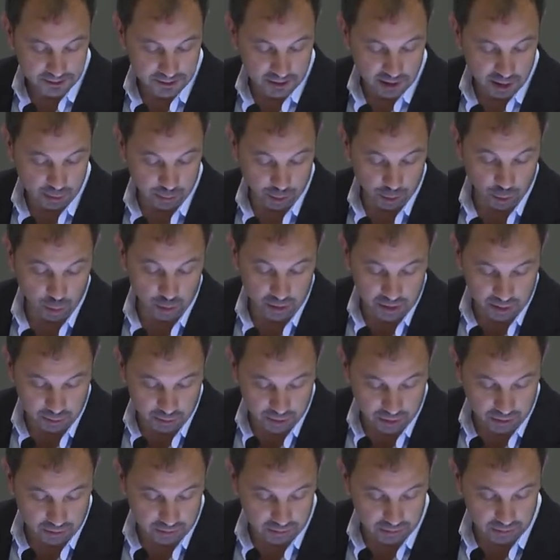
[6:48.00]
Y por
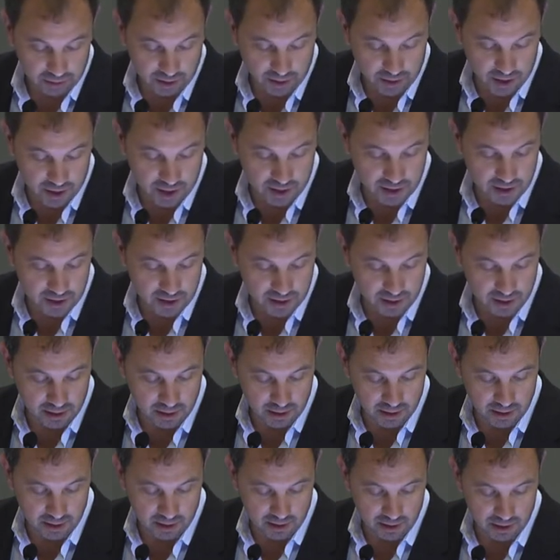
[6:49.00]
último, quizás
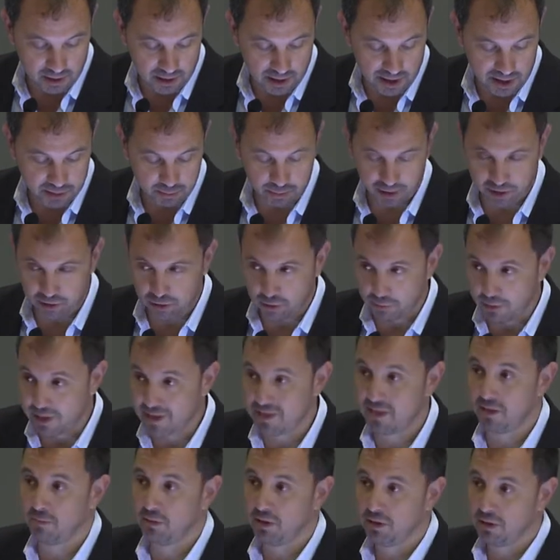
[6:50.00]
el, aspecto más
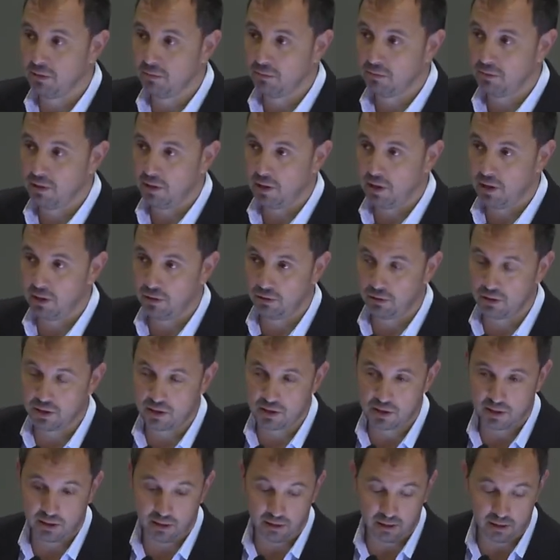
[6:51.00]
llamativo del lot
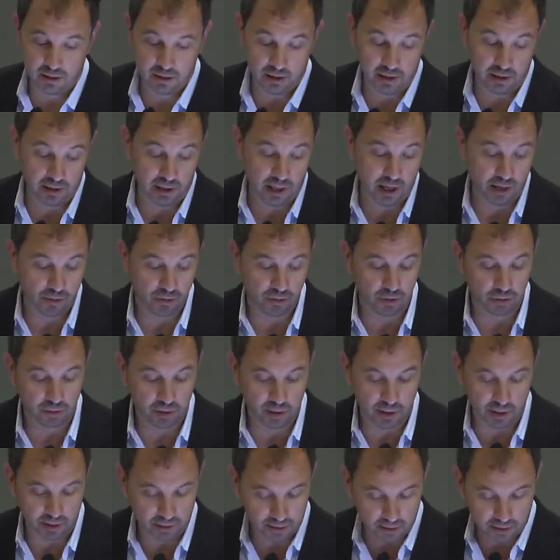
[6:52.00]
es el, de la acción
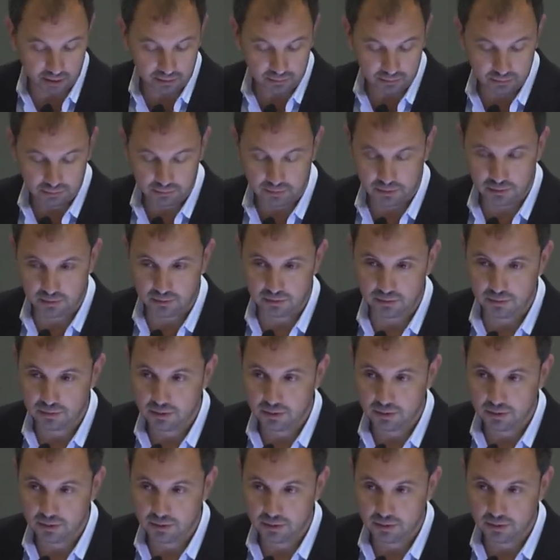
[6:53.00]
directa. ¿eh?